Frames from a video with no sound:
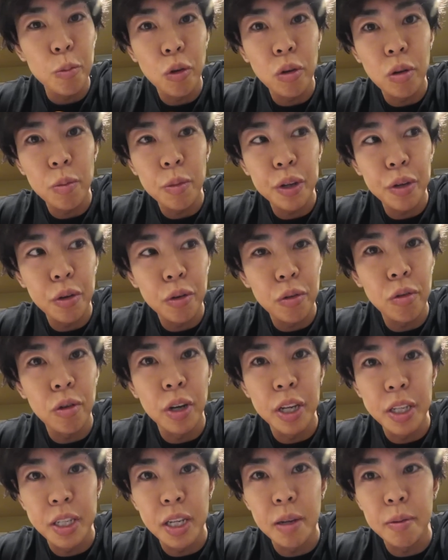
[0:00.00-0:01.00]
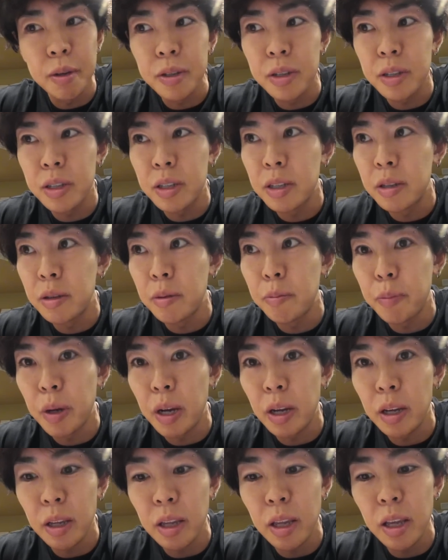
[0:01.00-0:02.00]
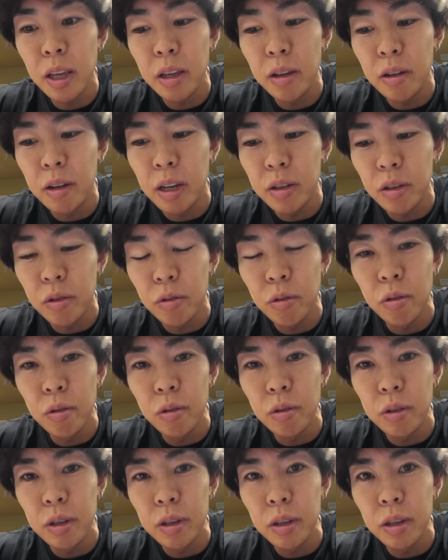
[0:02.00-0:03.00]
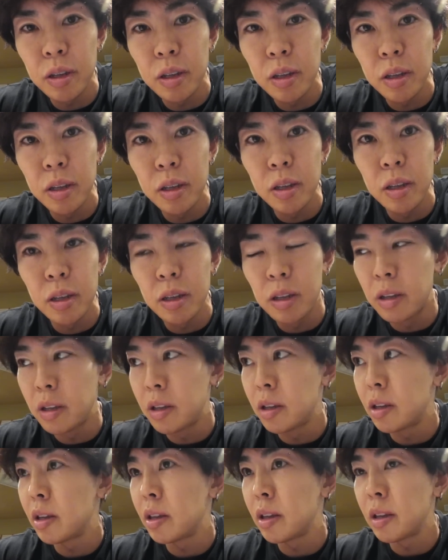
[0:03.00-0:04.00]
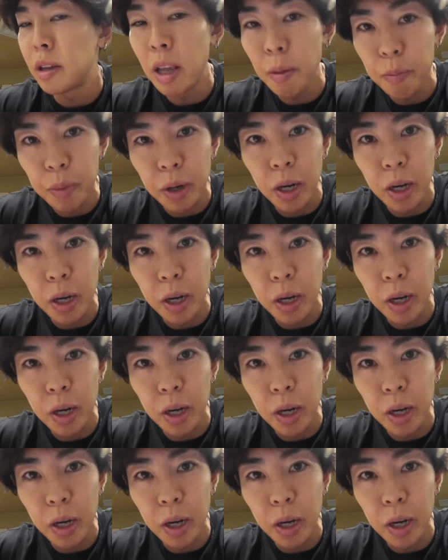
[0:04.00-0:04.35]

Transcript: このまま夜ご飯行っちゃいますパンケーキの後の天ぷ